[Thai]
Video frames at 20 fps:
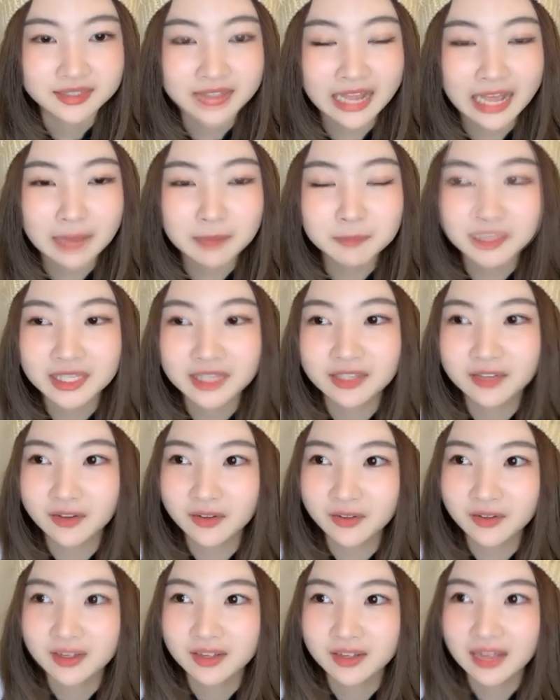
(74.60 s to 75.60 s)
ถ้ามี
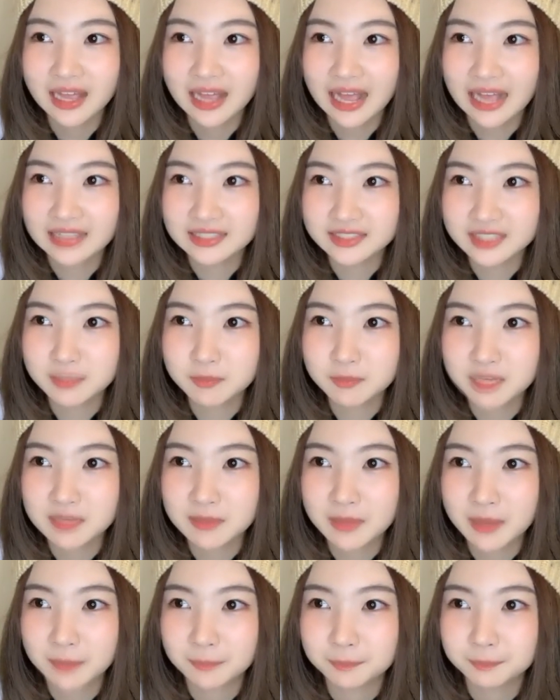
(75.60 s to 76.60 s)
ก็อาจจะมี
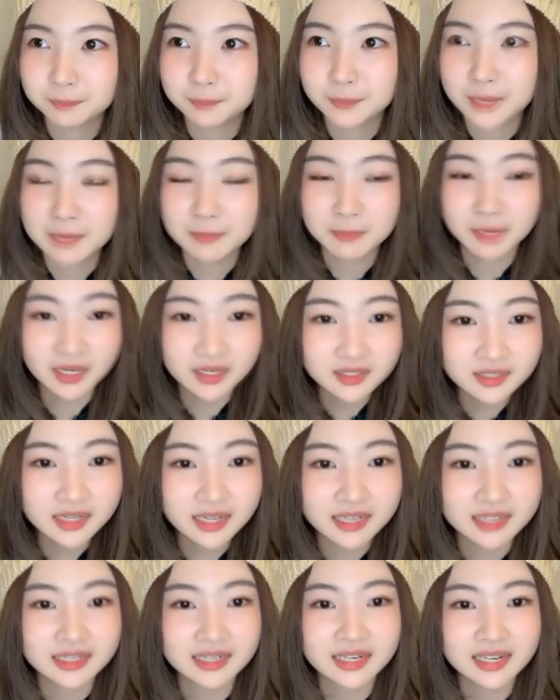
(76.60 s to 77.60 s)
แบบเป็นเพื่อ
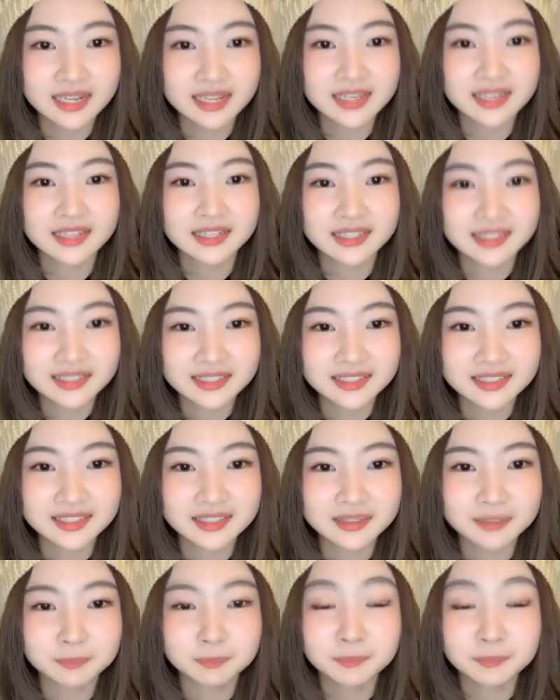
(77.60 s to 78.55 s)
นอะไรอย่างนี้